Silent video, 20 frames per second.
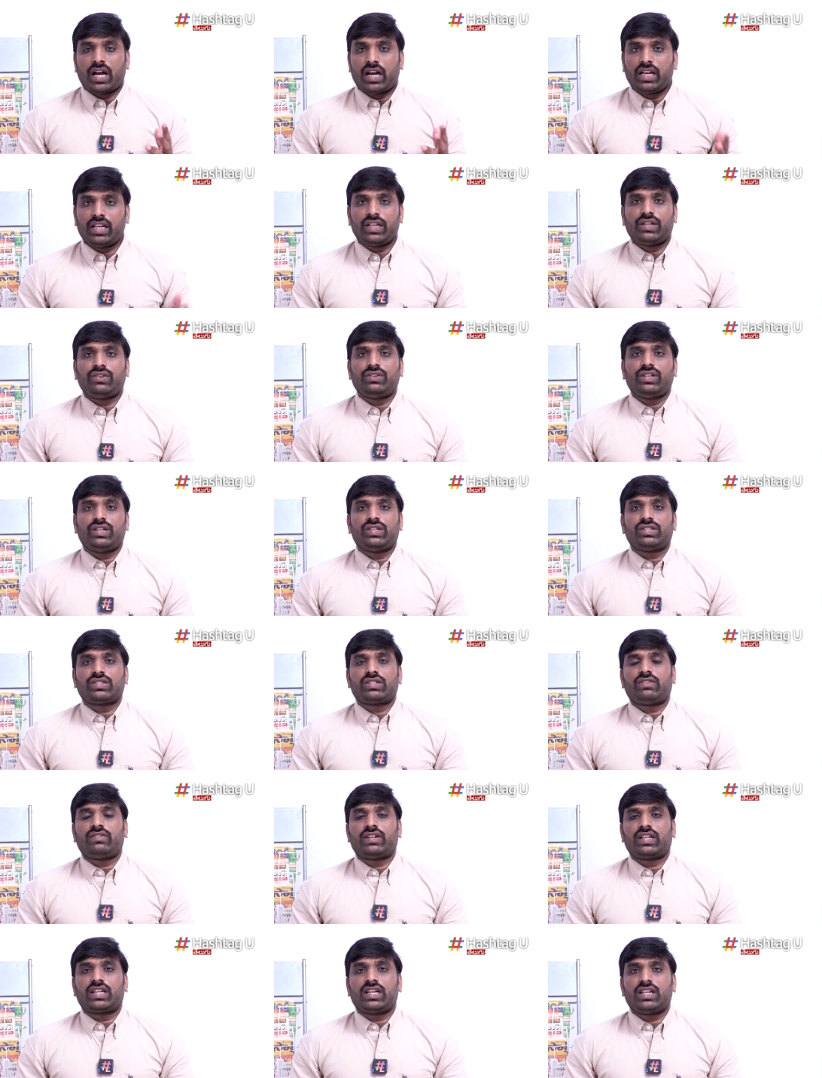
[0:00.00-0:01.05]
ఆలేరు
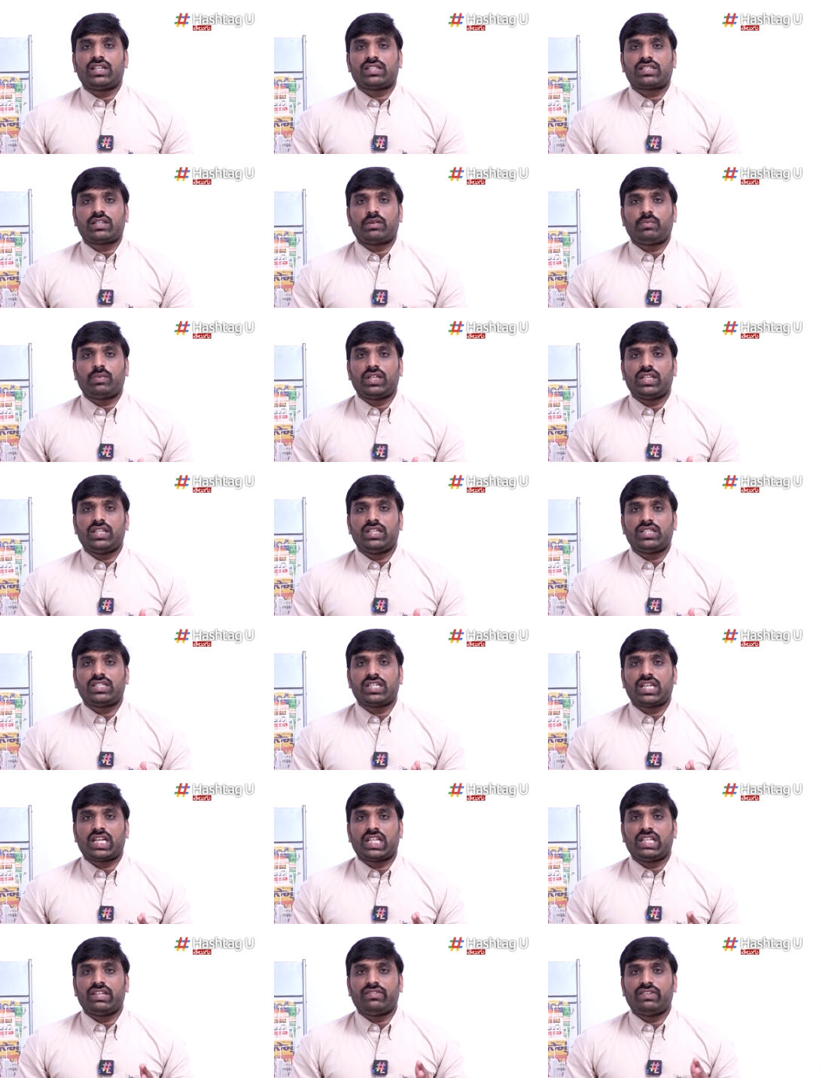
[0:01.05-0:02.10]
నియోజకవర్గానికి సంబంధించి
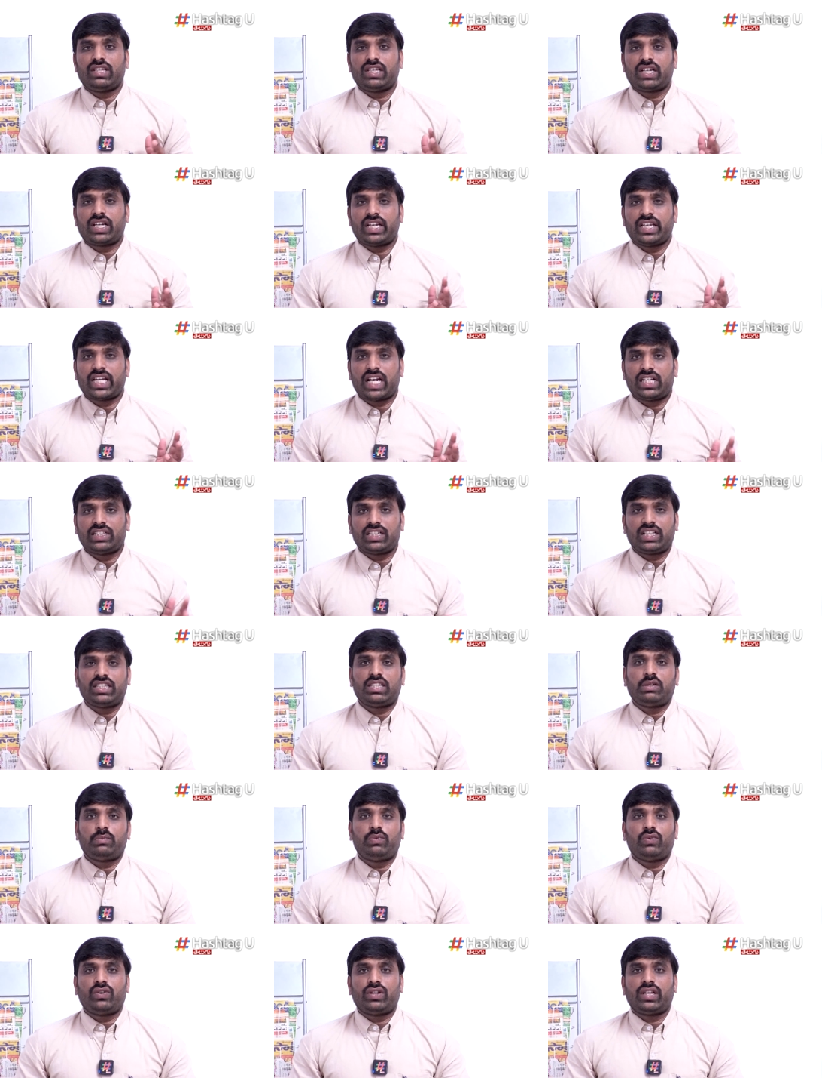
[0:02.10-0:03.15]
అదేవిధంగా
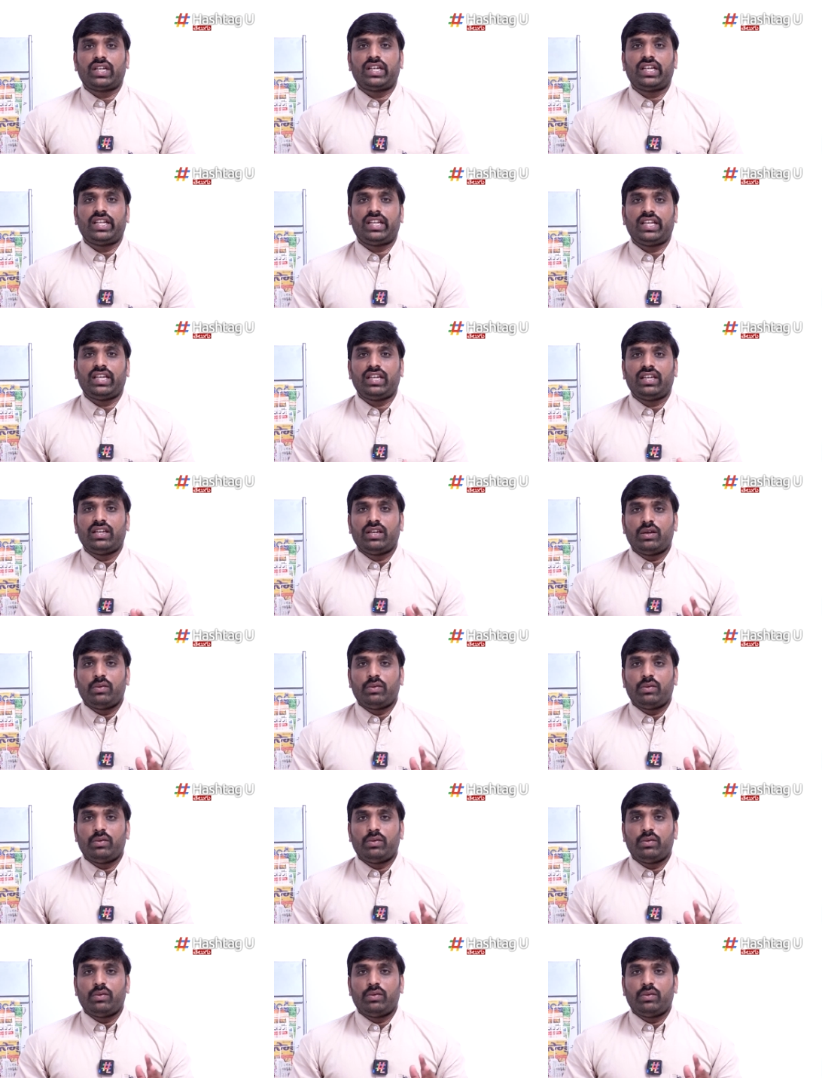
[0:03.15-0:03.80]
యాదాద్రి భువనగిరి